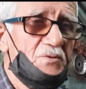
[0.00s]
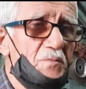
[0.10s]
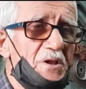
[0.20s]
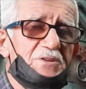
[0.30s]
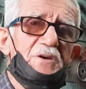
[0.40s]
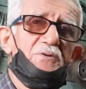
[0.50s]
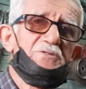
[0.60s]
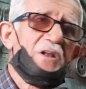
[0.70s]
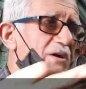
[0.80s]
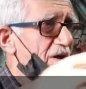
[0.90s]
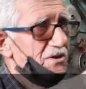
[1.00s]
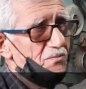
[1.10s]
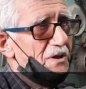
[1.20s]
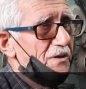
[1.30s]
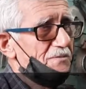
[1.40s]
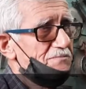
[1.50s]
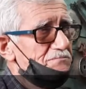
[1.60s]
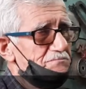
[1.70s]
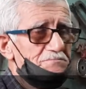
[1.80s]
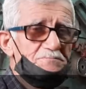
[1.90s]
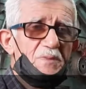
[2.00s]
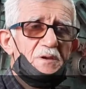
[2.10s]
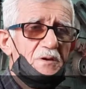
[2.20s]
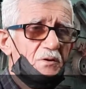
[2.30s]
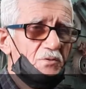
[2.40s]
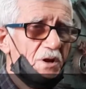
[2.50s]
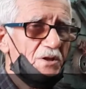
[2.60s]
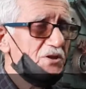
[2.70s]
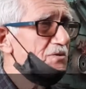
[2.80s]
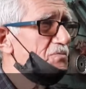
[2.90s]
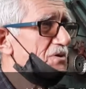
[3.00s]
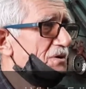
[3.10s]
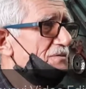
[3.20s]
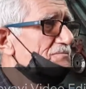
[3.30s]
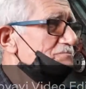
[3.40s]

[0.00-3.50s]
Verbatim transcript: Rumeli TV'ciler geldi bana. Onlara dedim ki